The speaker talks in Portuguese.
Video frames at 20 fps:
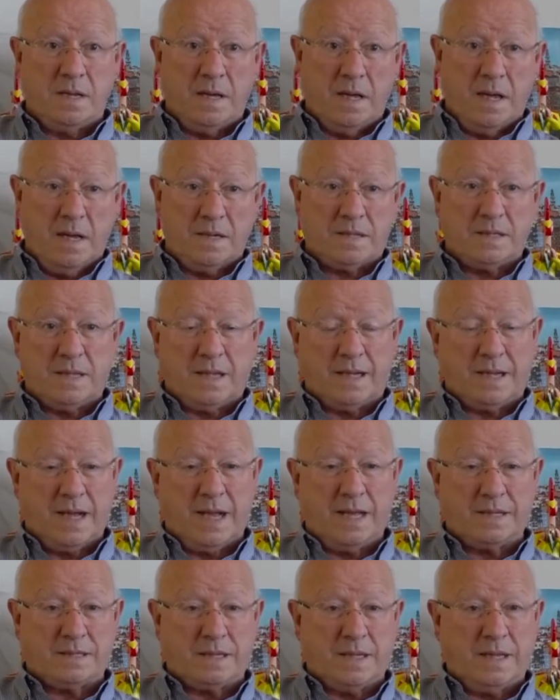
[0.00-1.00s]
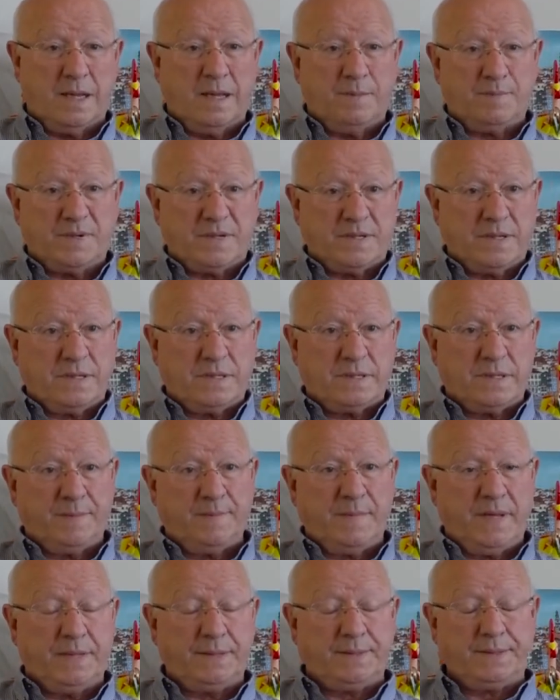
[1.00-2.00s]
esta casa é
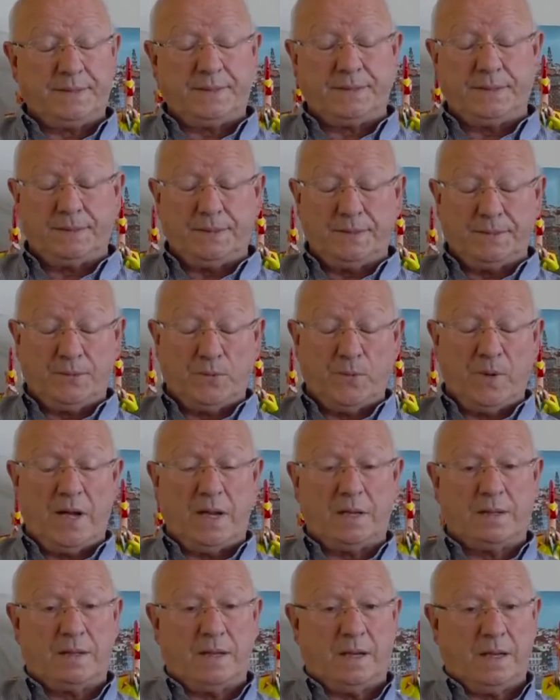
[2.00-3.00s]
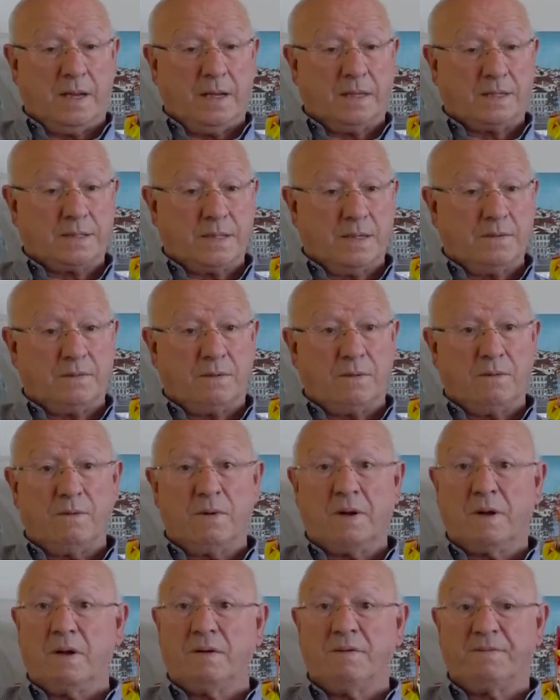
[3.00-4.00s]
precisamente o elo de ligação
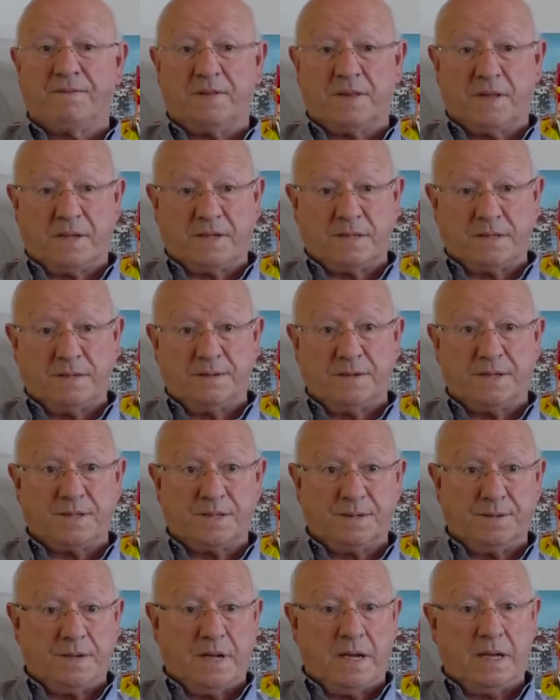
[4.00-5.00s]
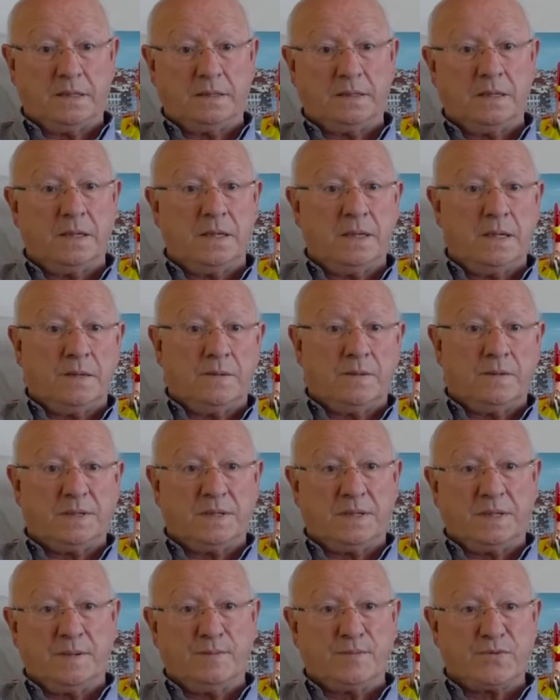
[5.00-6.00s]
com a Confederação Nacional,
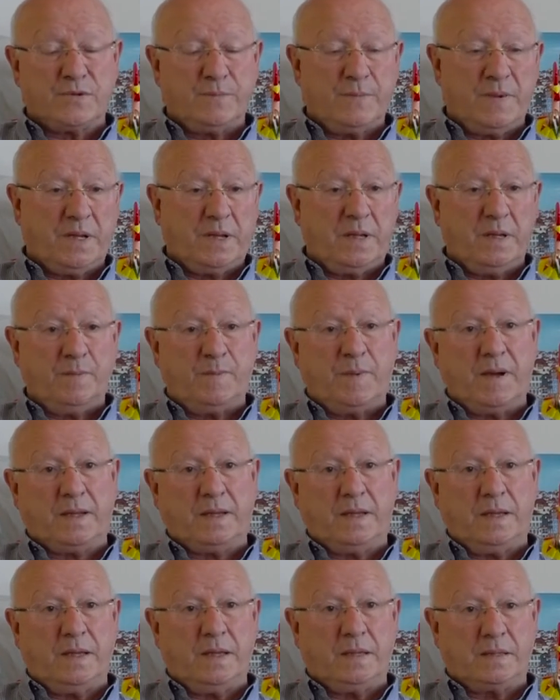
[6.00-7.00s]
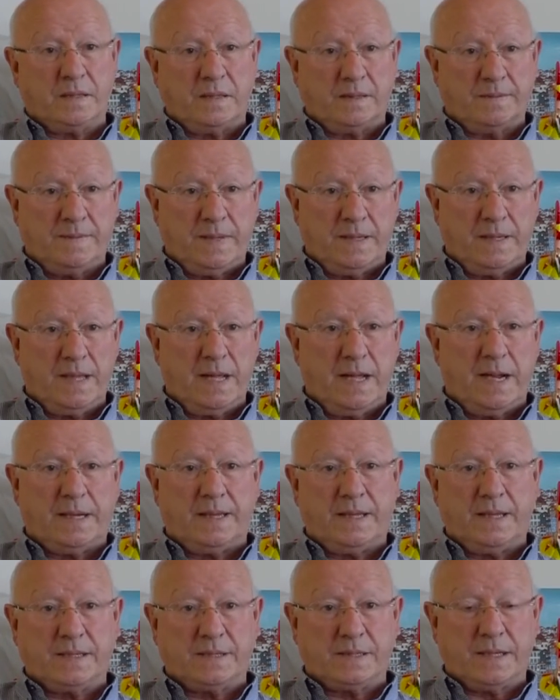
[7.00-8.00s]
onde temos uma equipa aqui a
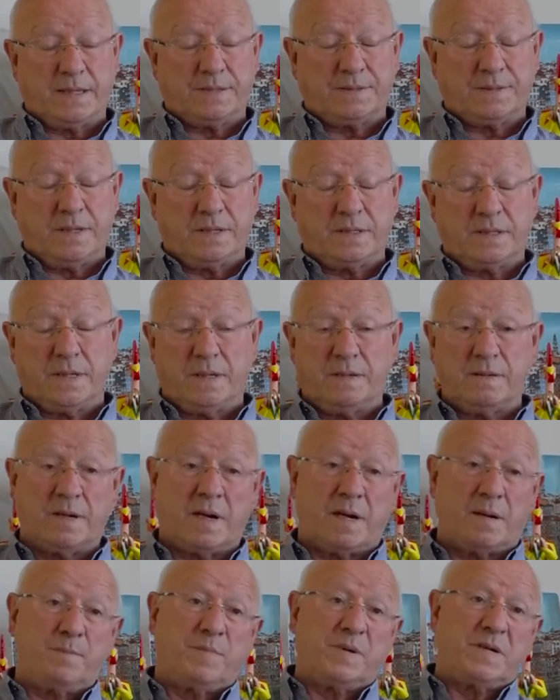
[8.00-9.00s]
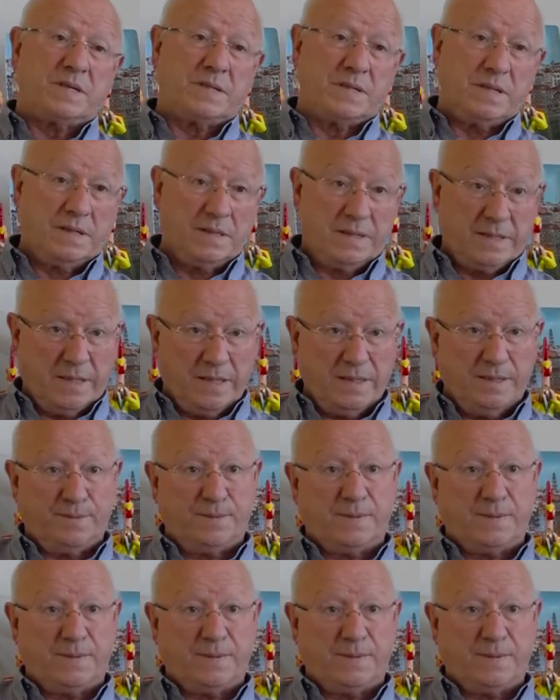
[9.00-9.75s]
trabalhar dessa associação, representando